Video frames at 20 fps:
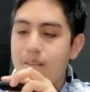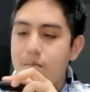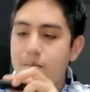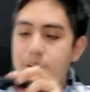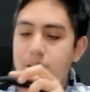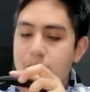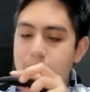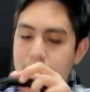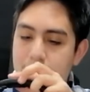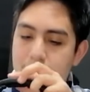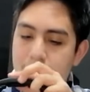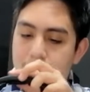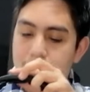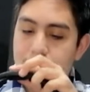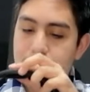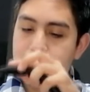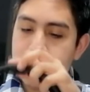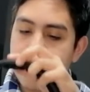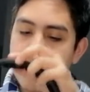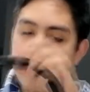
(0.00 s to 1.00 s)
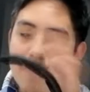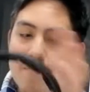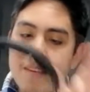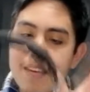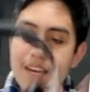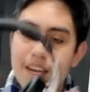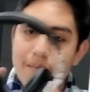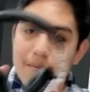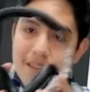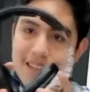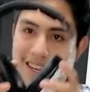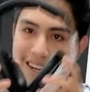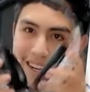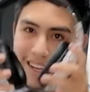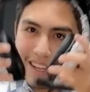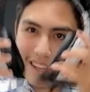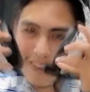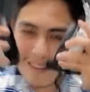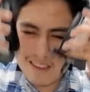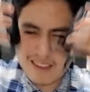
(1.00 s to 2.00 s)
Pero bueno, si es que me llega
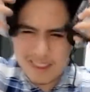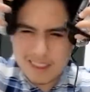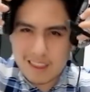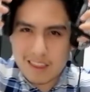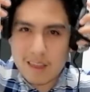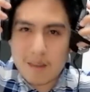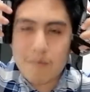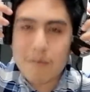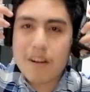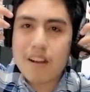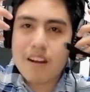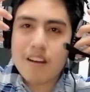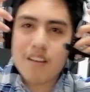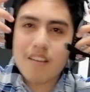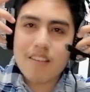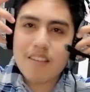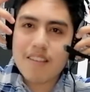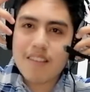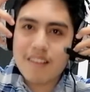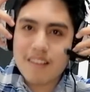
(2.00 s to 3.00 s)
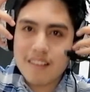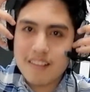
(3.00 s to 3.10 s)
mañana. Vamos a intentar ponerlos.